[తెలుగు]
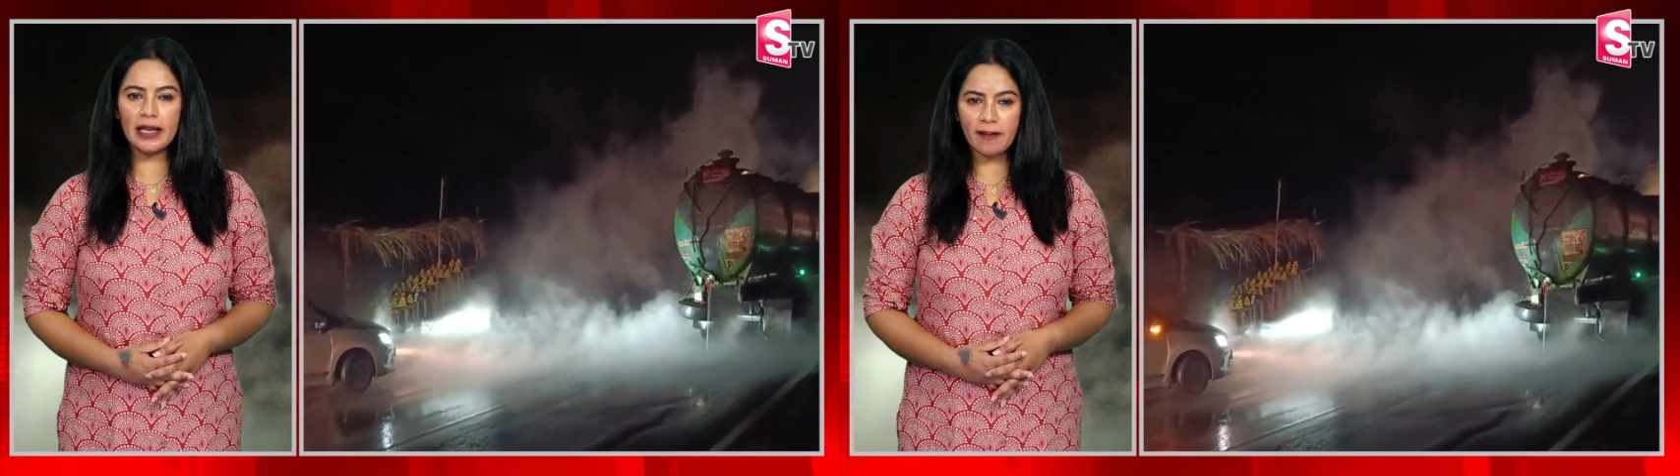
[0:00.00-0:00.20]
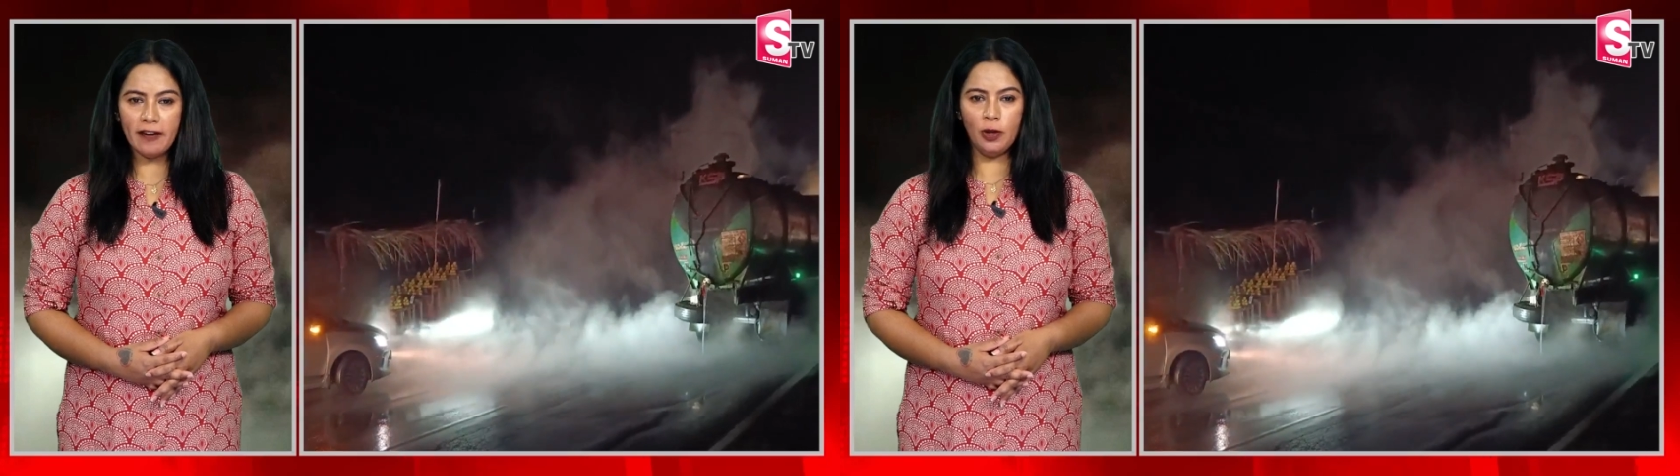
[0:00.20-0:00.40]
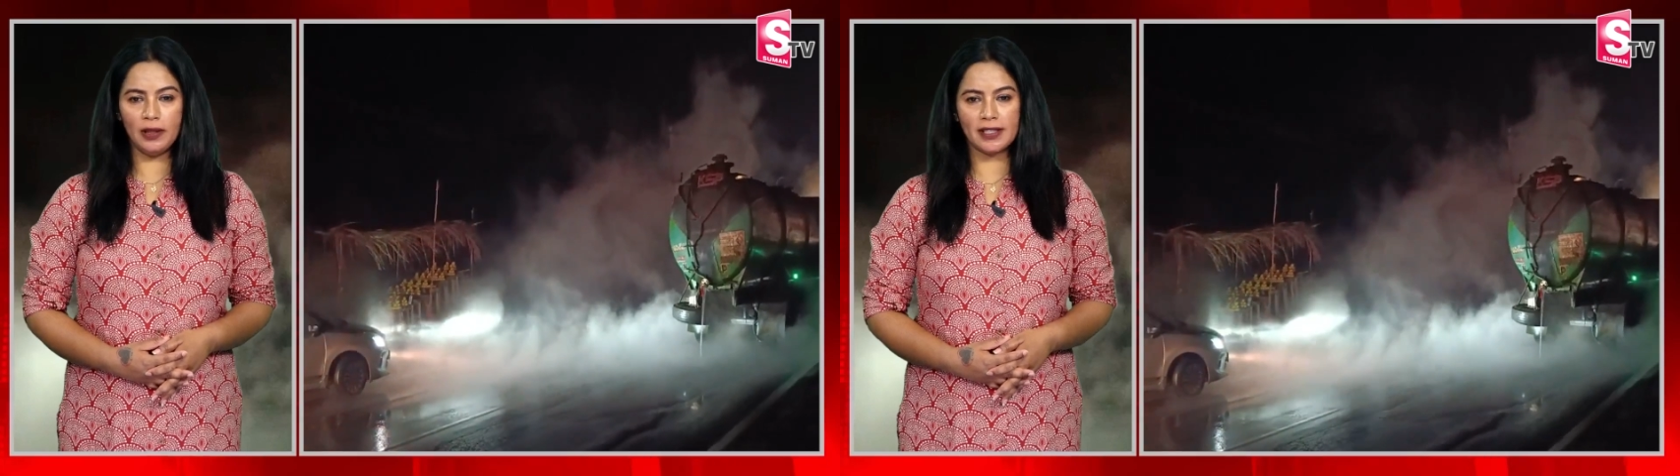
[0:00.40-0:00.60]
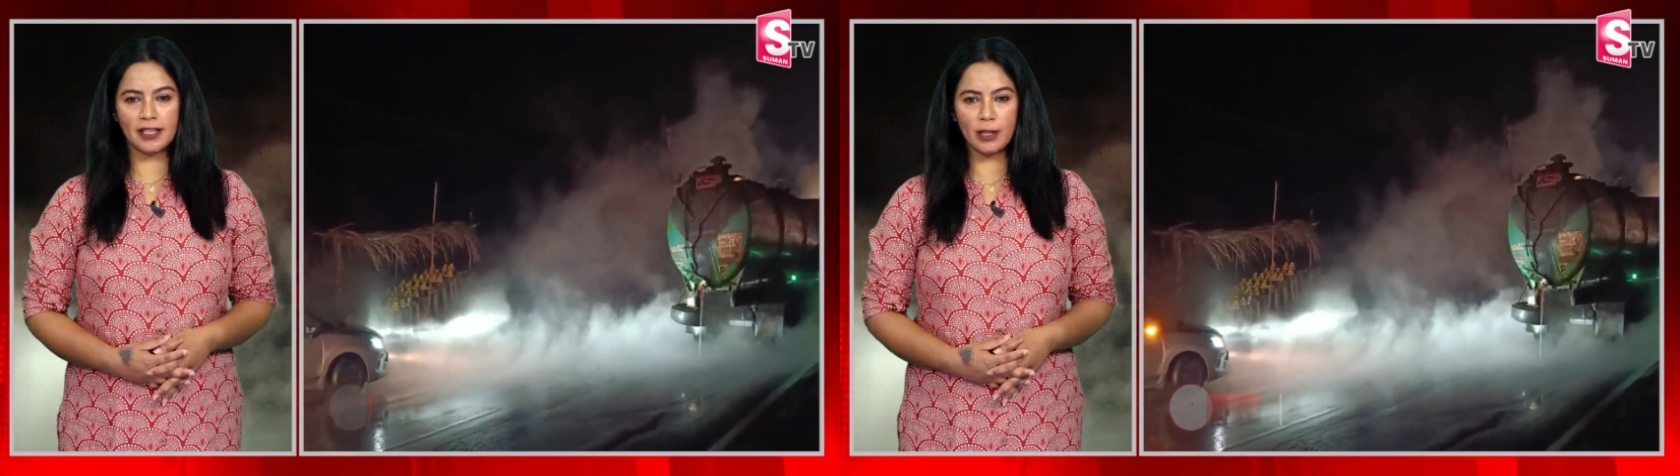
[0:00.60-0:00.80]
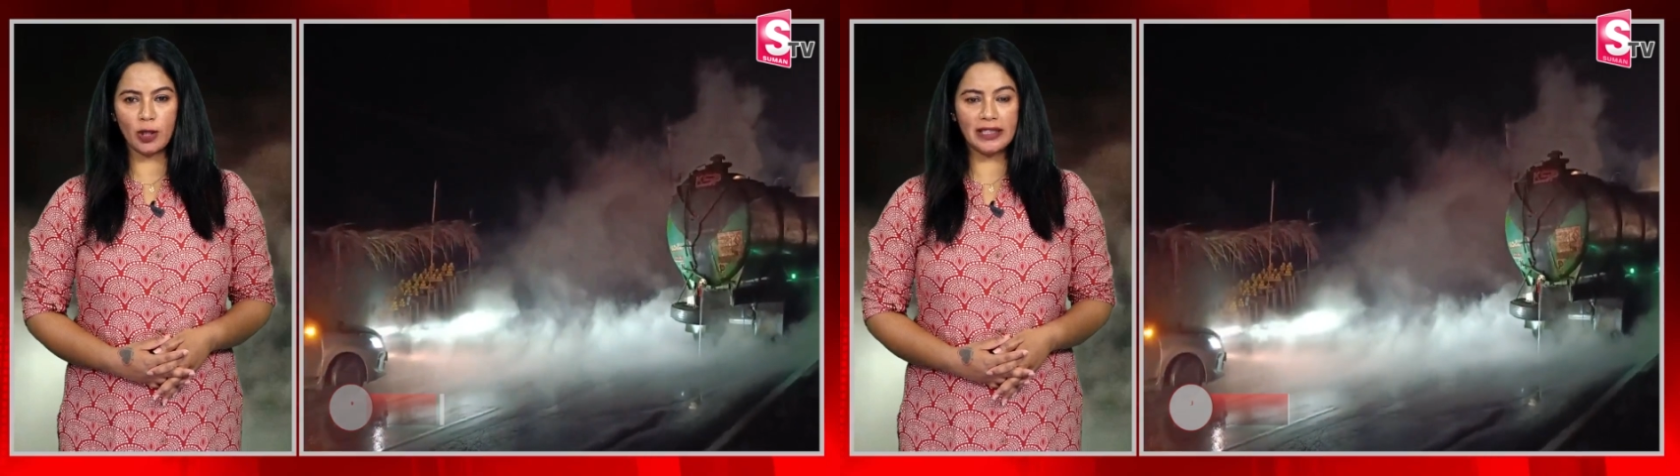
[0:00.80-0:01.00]
లిక్విడ్ ను
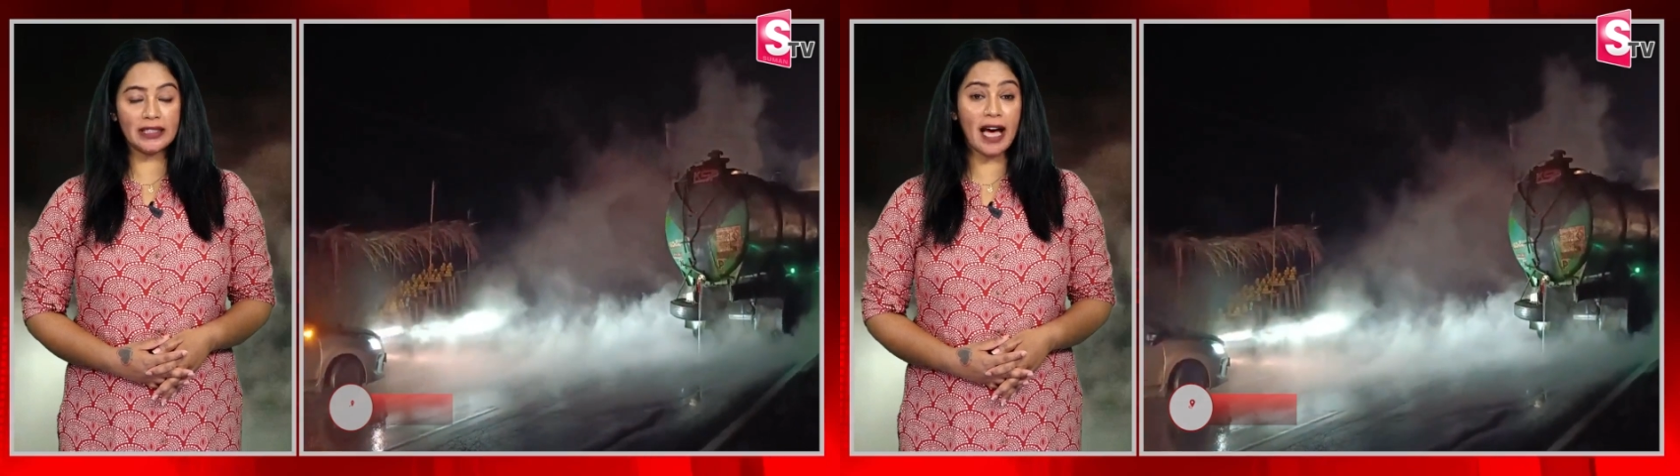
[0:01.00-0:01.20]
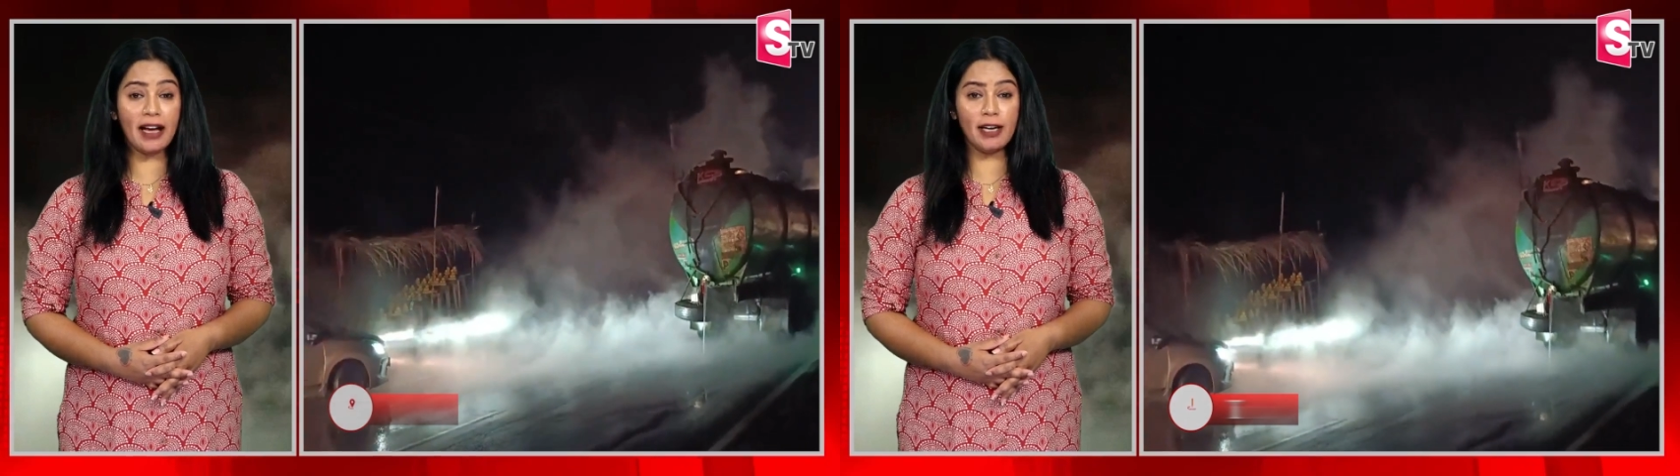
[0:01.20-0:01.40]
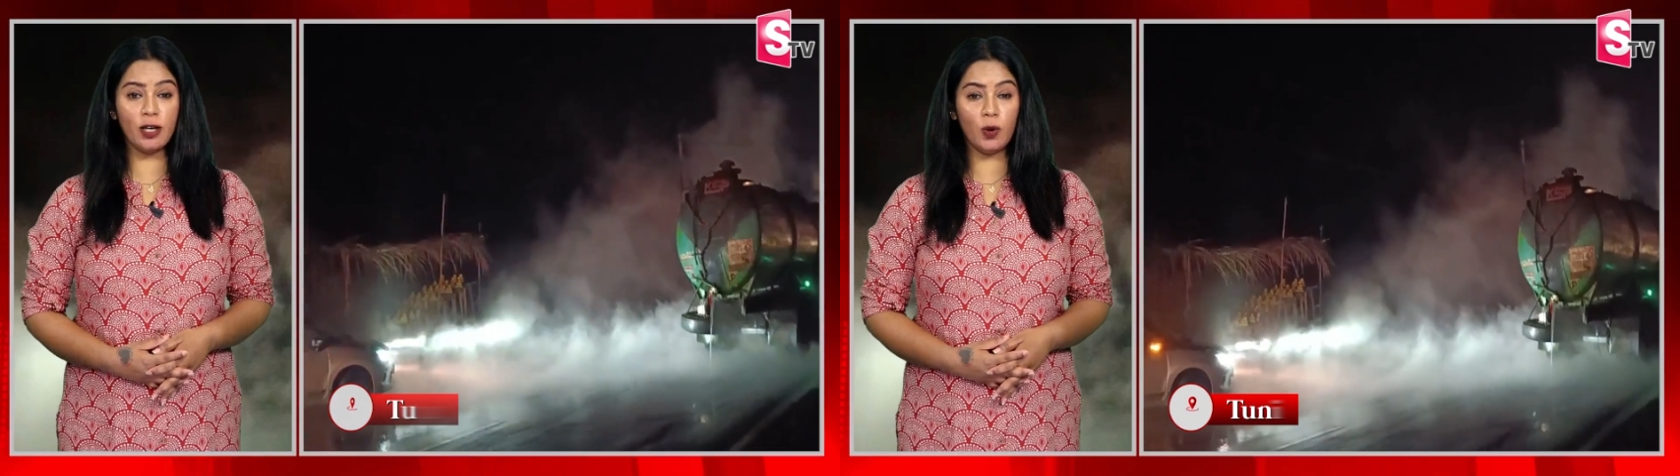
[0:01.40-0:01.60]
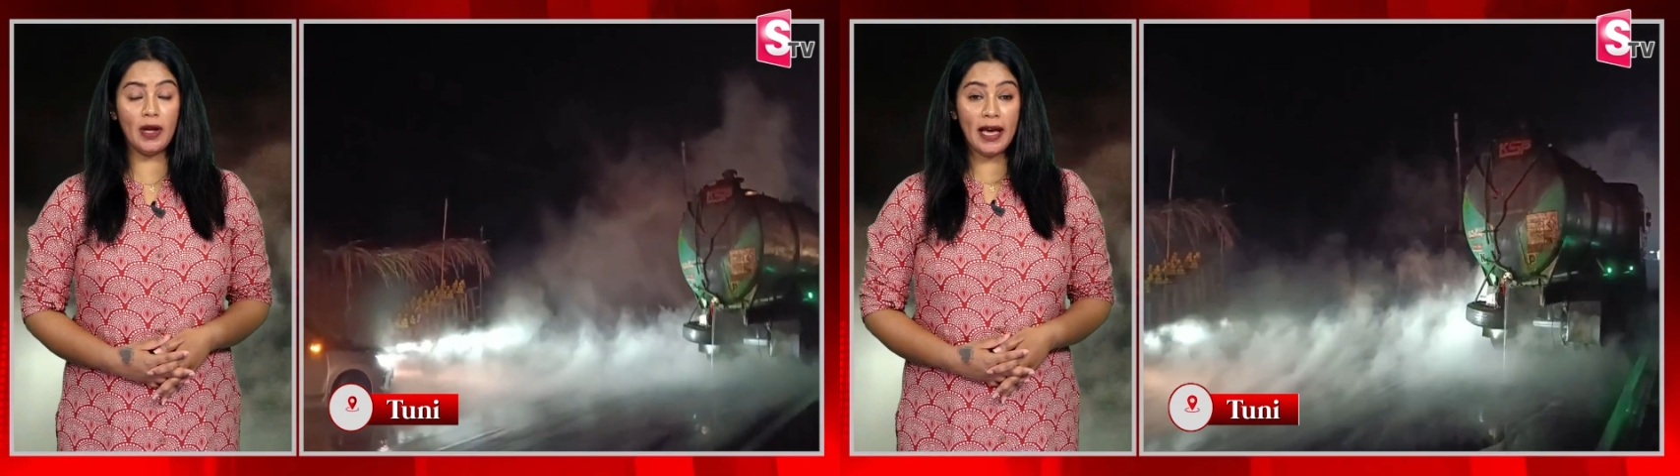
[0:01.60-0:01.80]
తీసుకెళ్తున్న ట్యాంకర్ ను